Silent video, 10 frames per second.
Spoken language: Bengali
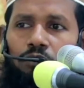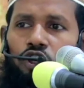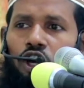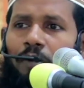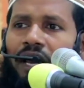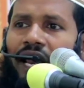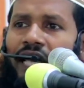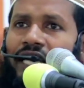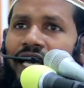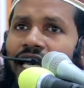মুসলমানের
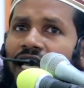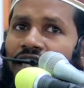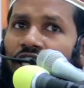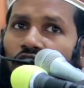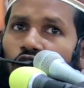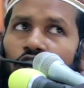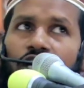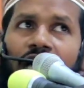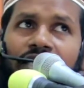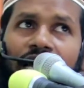হাতে তিন
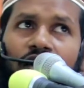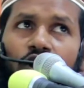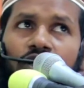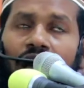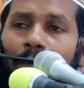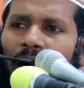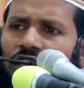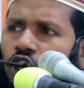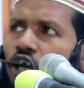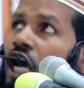ঘন্টা চার ঘন্টা
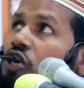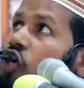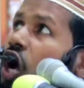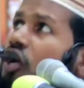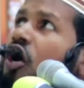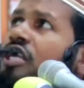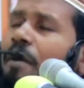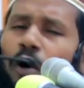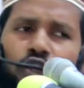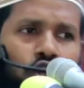পাঁচ ঘন্টা ছয়
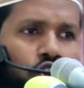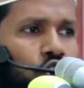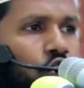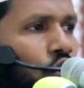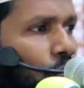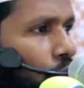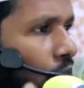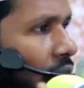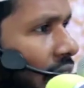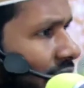ঘন্টা পর্যন্ত
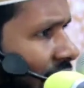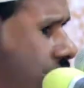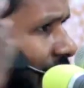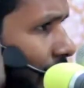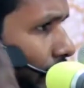মোবাইল থাকে